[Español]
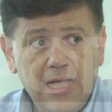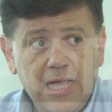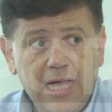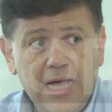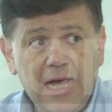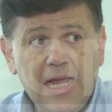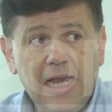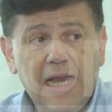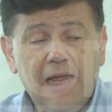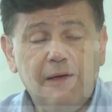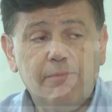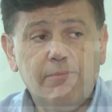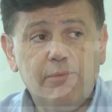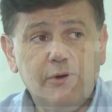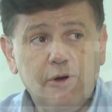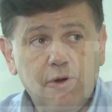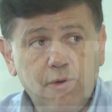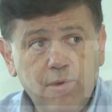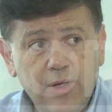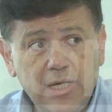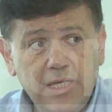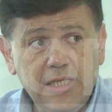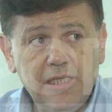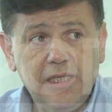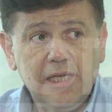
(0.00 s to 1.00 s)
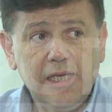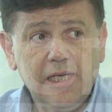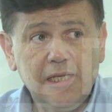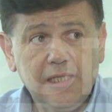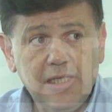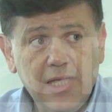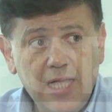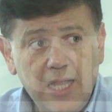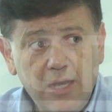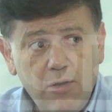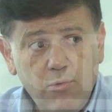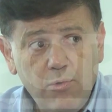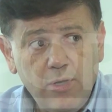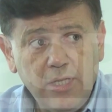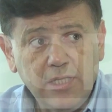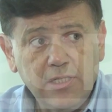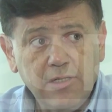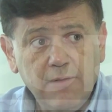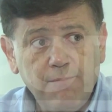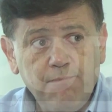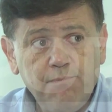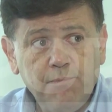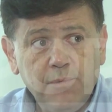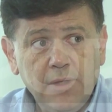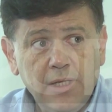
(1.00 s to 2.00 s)
a la provincia de San Luis
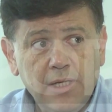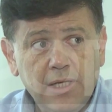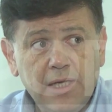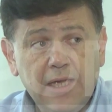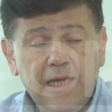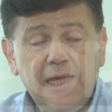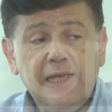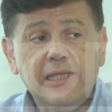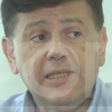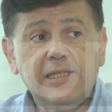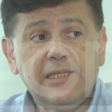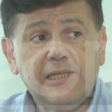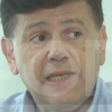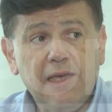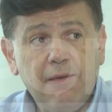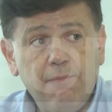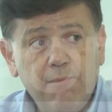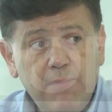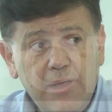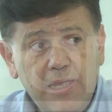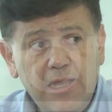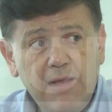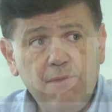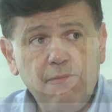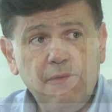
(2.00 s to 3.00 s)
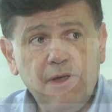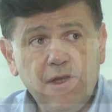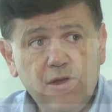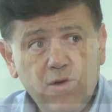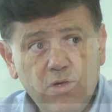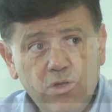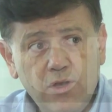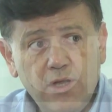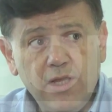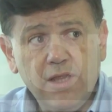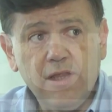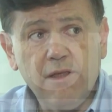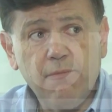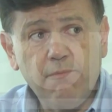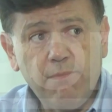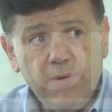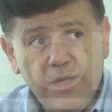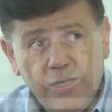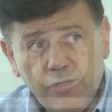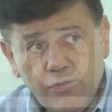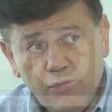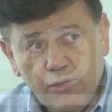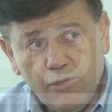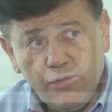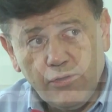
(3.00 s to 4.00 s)
15 mil millones de
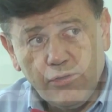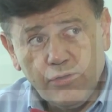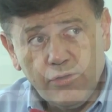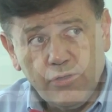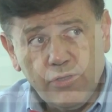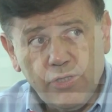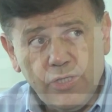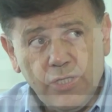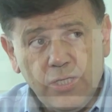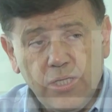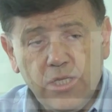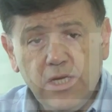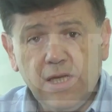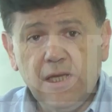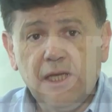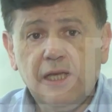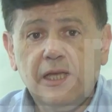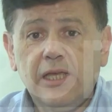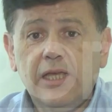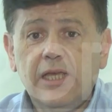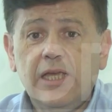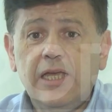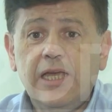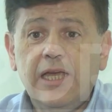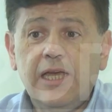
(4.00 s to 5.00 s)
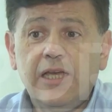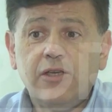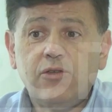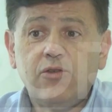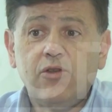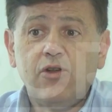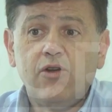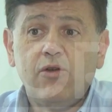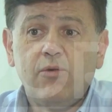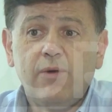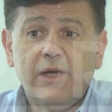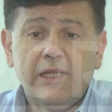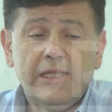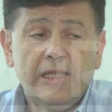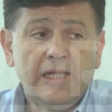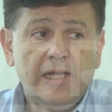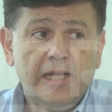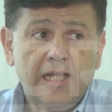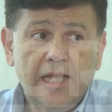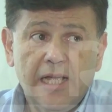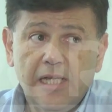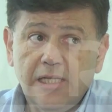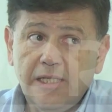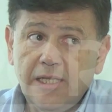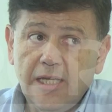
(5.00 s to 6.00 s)
pesos y eso lo va a tener
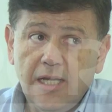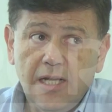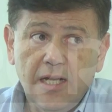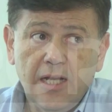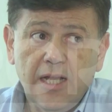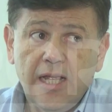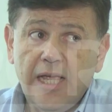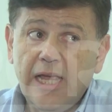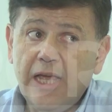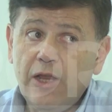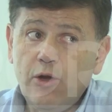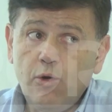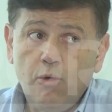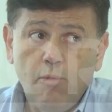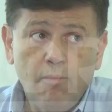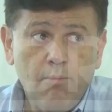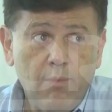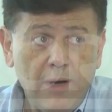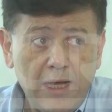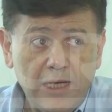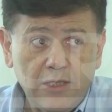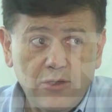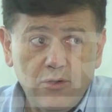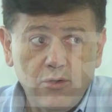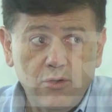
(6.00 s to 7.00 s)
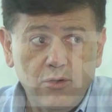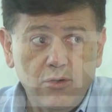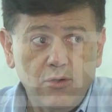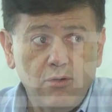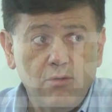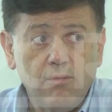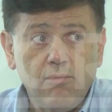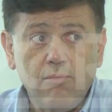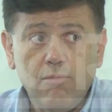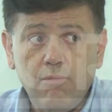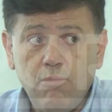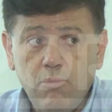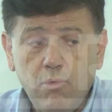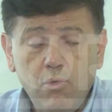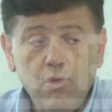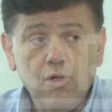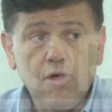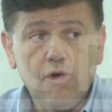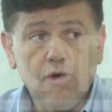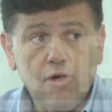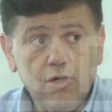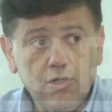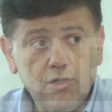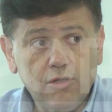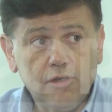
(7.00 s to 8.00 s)
que hacer en un plazo muy
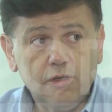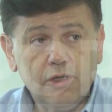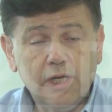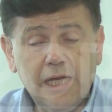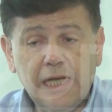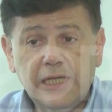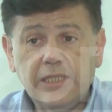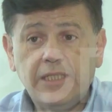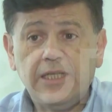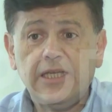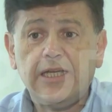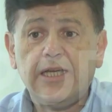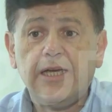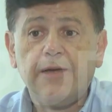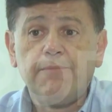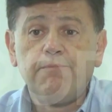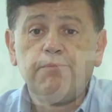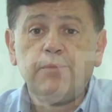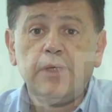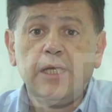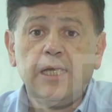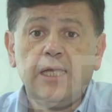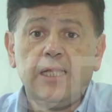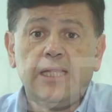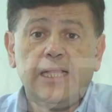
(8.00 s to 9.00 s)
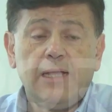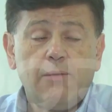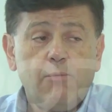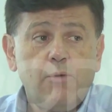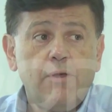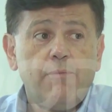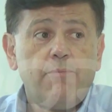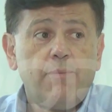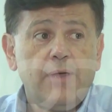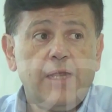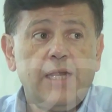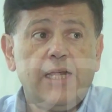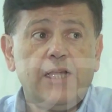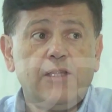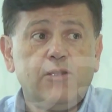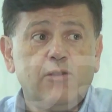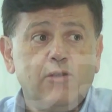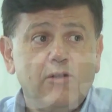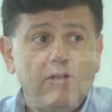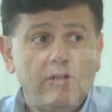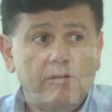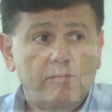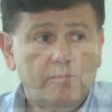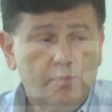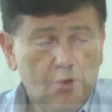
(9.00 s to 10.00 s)
corto. Así que estamos
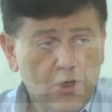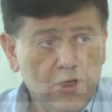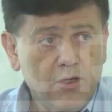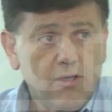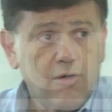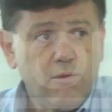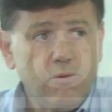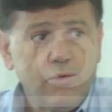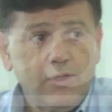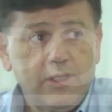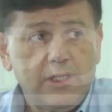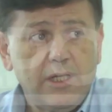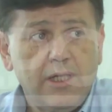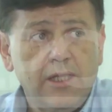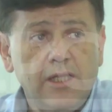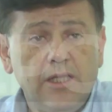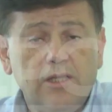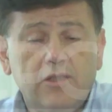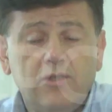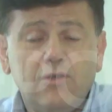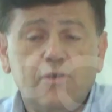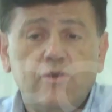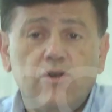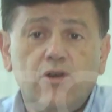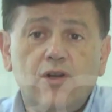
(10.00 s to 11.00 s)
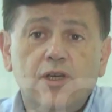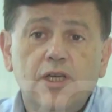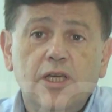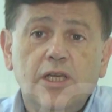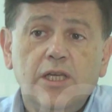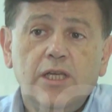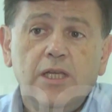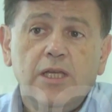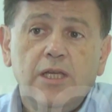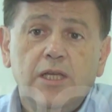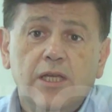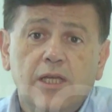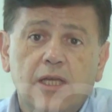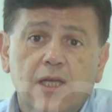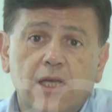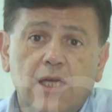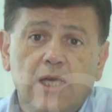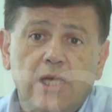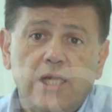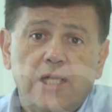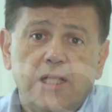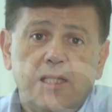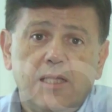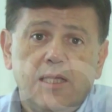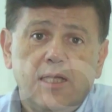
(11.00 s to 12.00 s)
esperando, porque como te he dicho hoy,
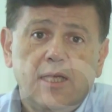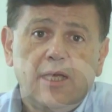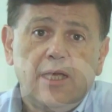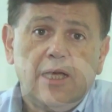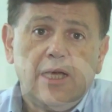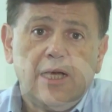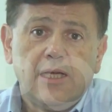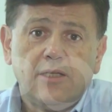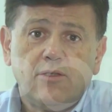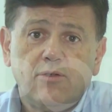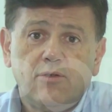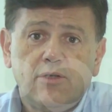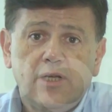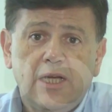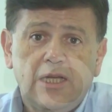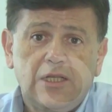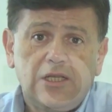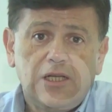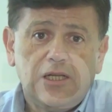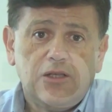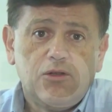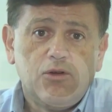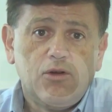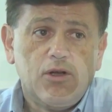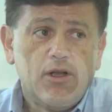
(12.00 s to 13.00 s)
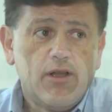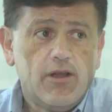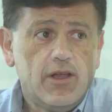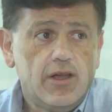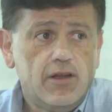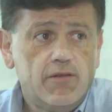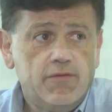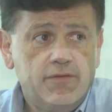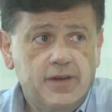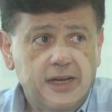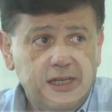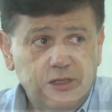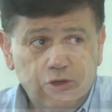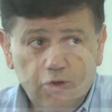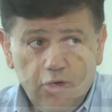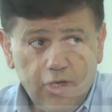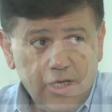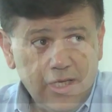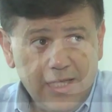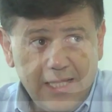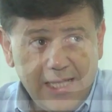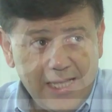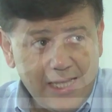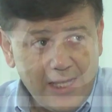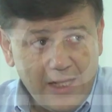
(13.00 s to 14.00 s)
este, hace un ratito, el, fallo
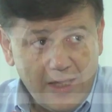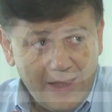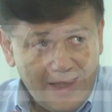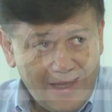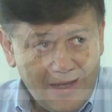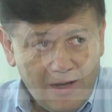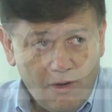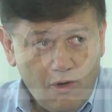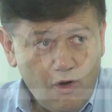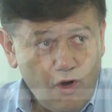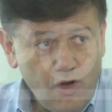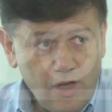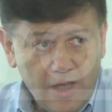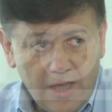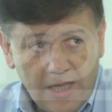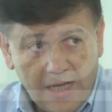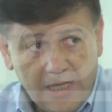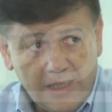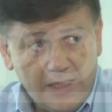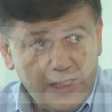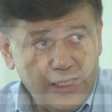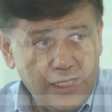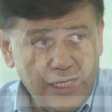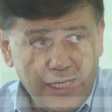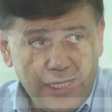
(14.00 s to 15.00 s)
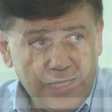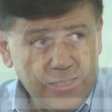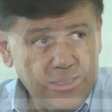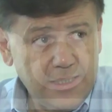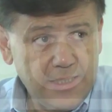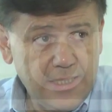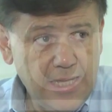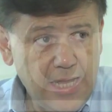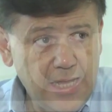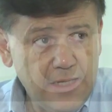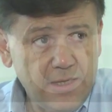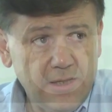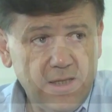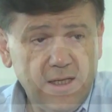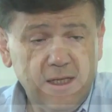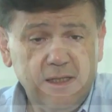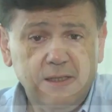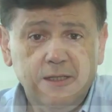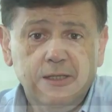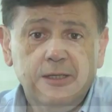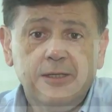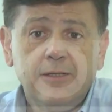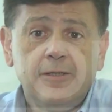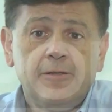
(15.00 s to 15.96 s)
es de hoy, de hace instantes,